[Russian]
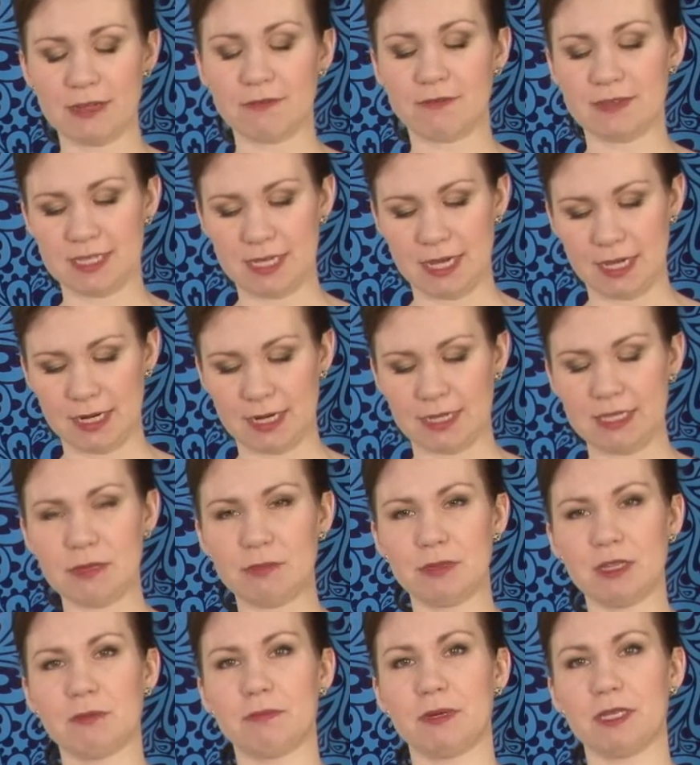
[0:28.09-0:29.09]
возгорание
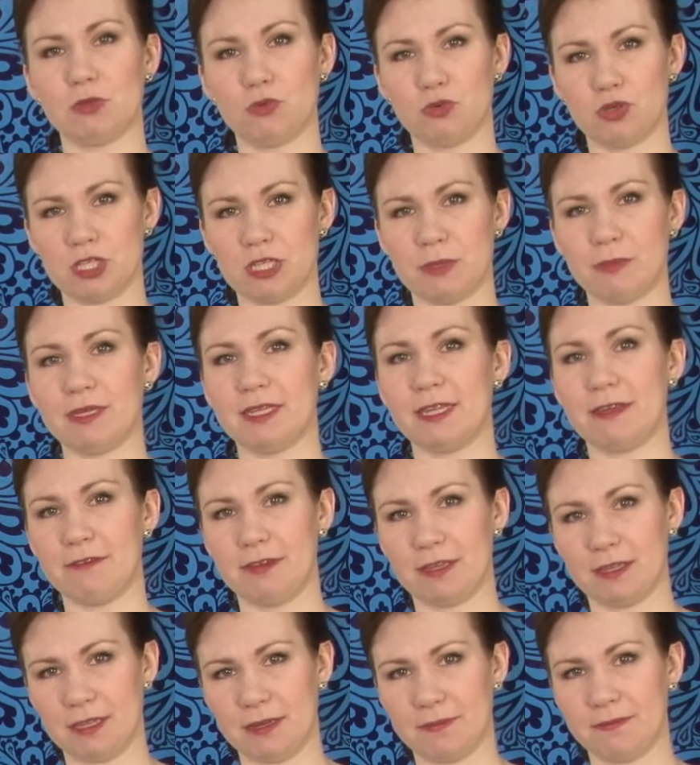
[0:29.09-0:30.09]
было потушено
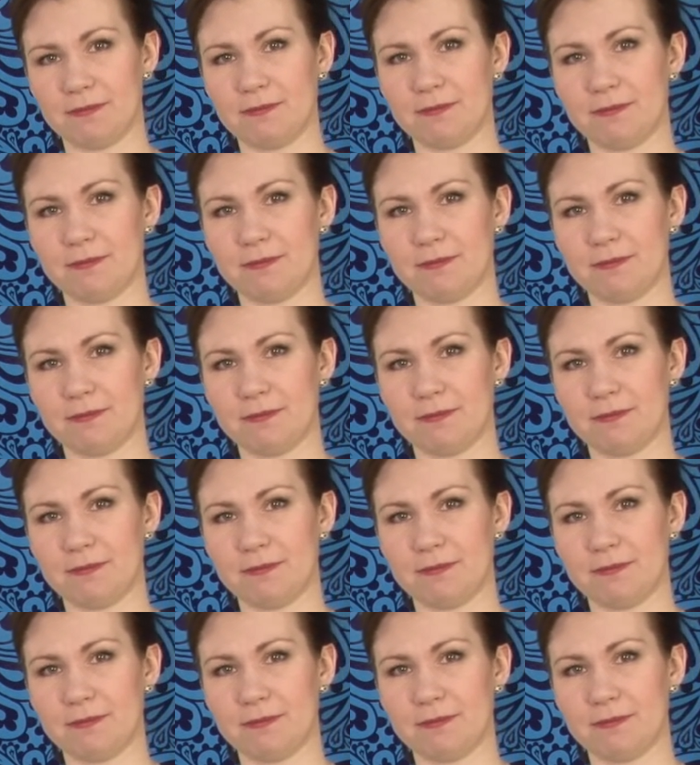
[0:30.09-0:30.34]
мгновенно.